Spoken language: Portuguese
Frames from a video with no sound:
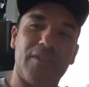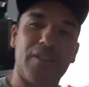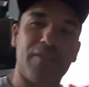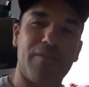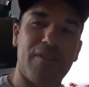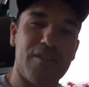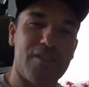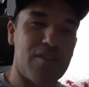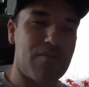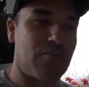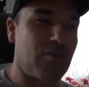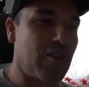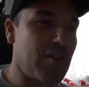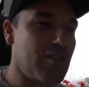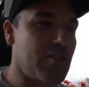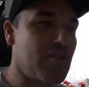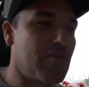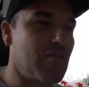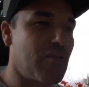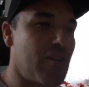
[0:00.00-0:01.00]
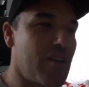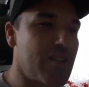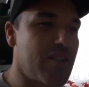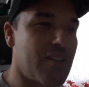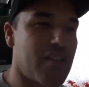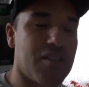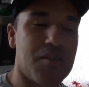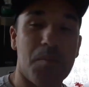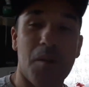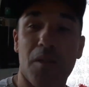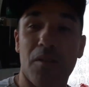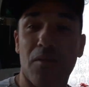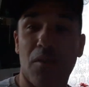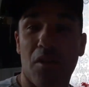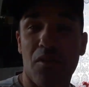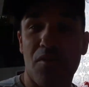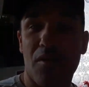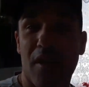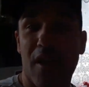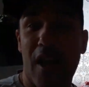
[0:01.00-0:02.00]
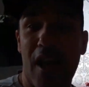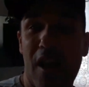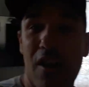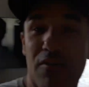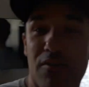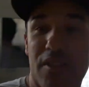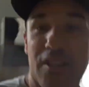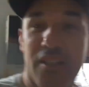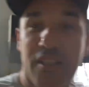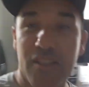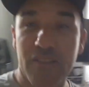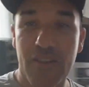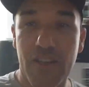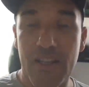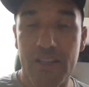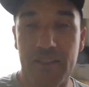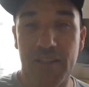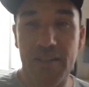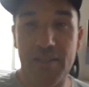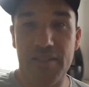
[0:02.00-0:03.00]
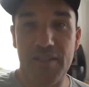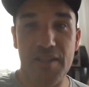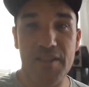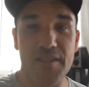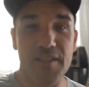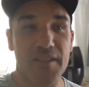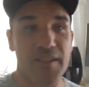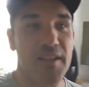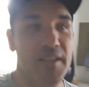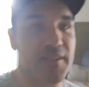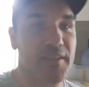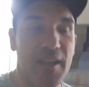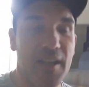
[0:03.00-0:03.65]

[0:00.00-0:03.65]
tem que fazer um monte de coisa a respeito do nosso carro, tem que ir no eletricista que ele